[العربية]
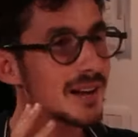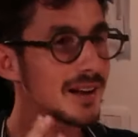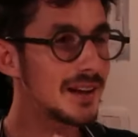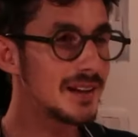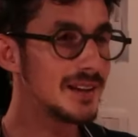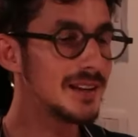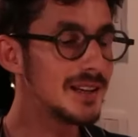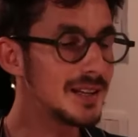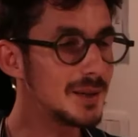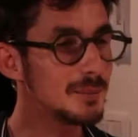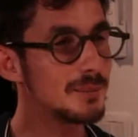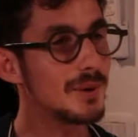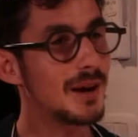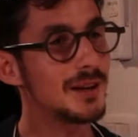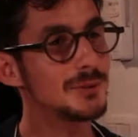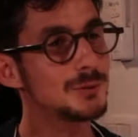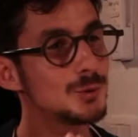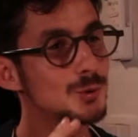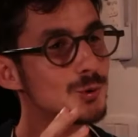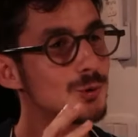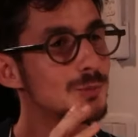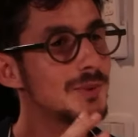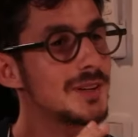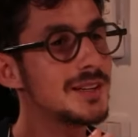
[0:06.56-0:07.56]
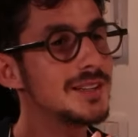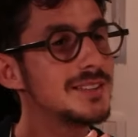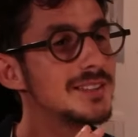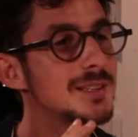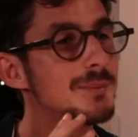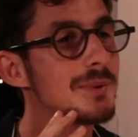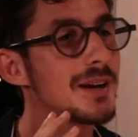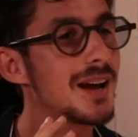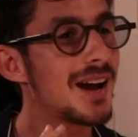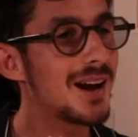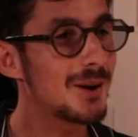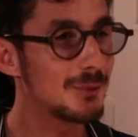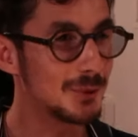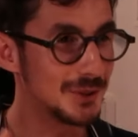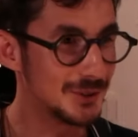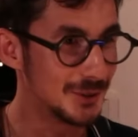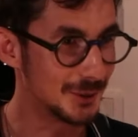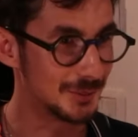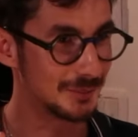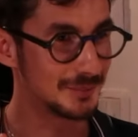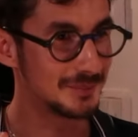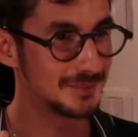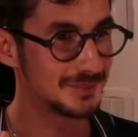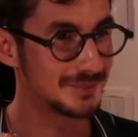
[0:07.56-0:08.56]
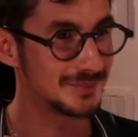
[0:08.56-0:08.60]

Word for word: القليب عنده الجمل اللي ديما يعاودهم